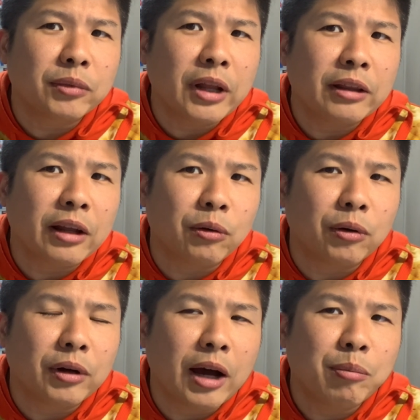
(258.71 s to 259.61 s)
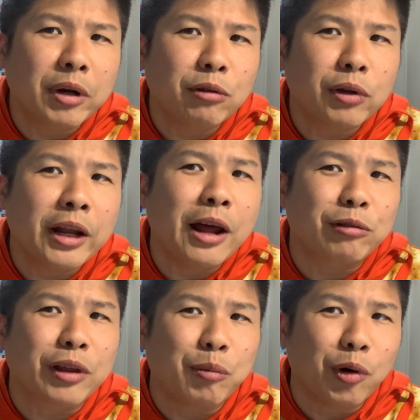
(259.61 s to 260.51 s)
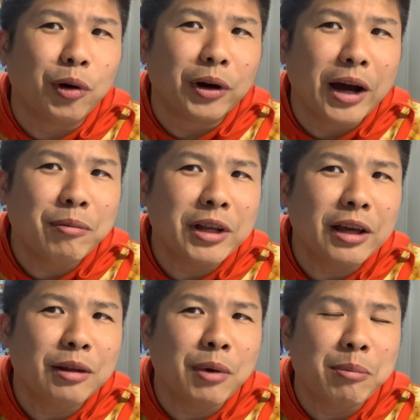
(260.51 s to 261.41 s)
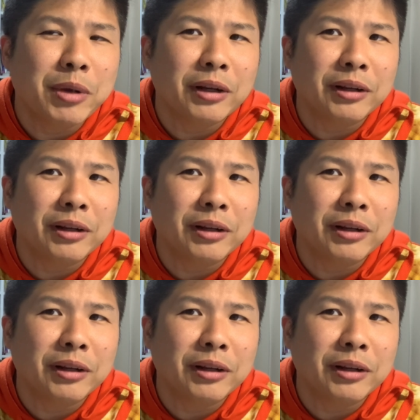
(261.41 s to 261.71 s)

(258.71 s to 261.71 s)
なんだろう、あんまり受けなくても、アメリカでもあんまり、